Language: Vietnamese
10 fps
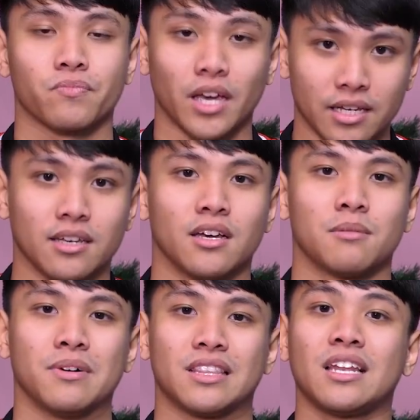Thì
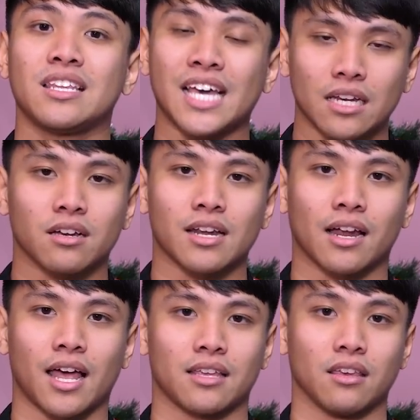mình tin chắc được
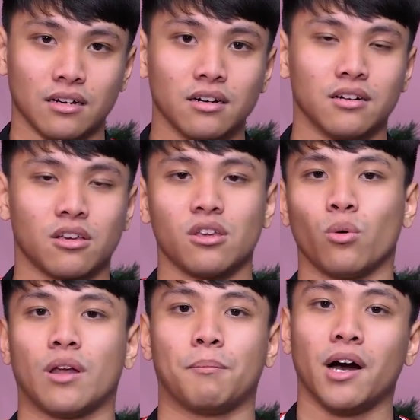rằng là những người cho
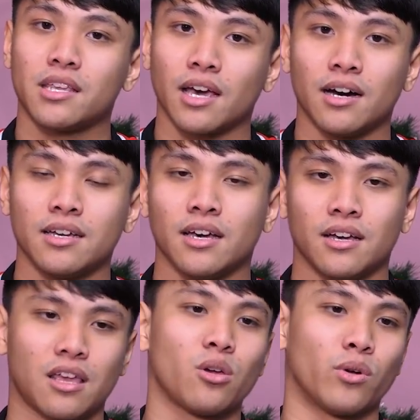dù là mới chơi,
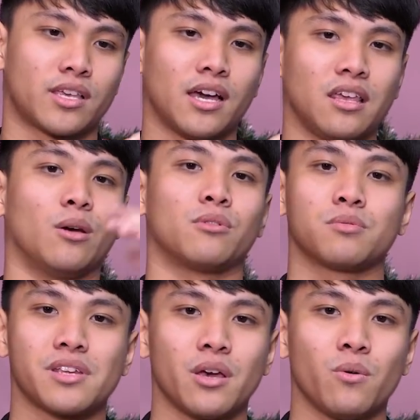cho dù là chơi nhiều một
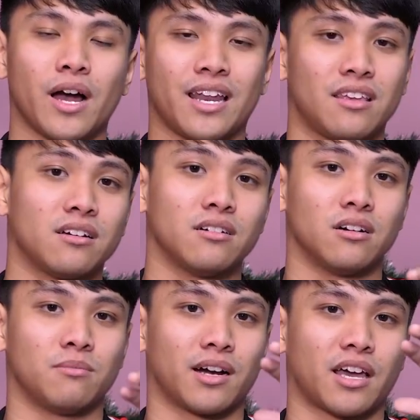chút xíu, hay là những
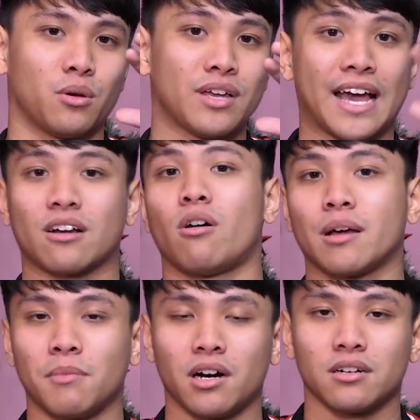người mà kiểu hardcore
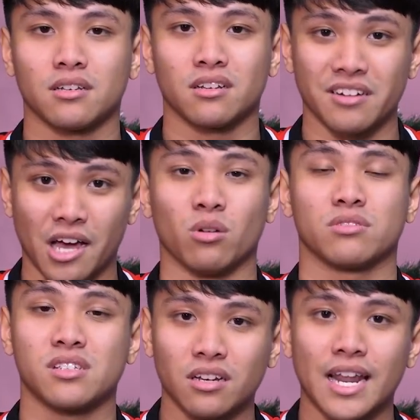gamer đều
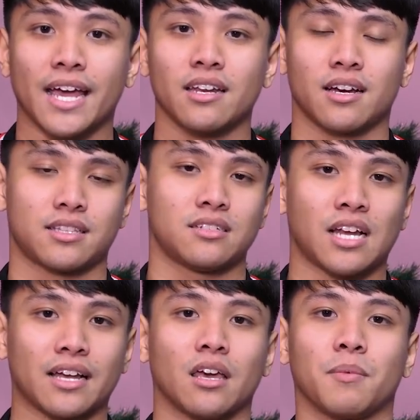xứng đáng để có thể
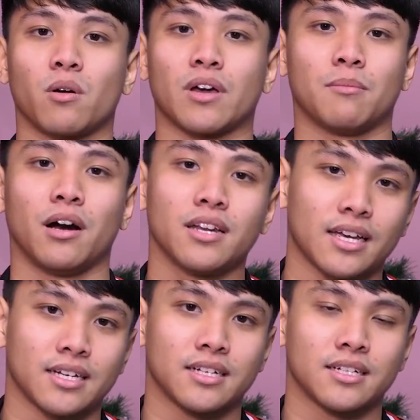trải nghiệm công nghệ mới này.